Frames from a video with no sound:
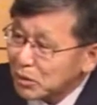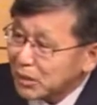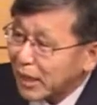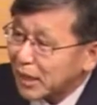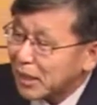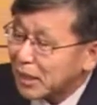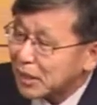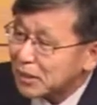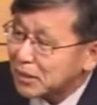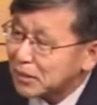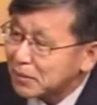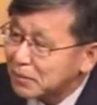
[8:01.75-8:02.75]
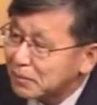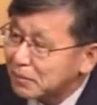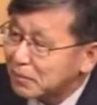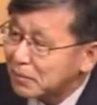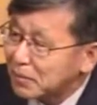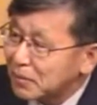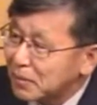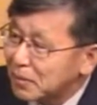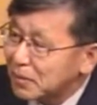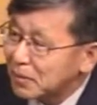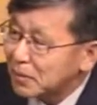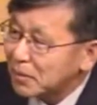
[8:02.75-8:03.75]
자랑하겠죠.
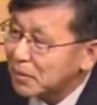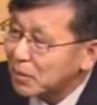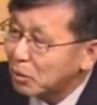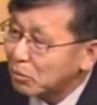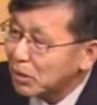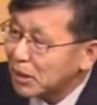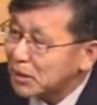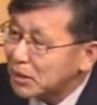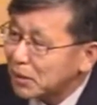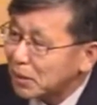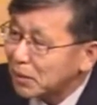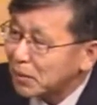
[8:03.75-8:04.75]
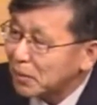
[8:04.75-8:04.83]
영광이죠.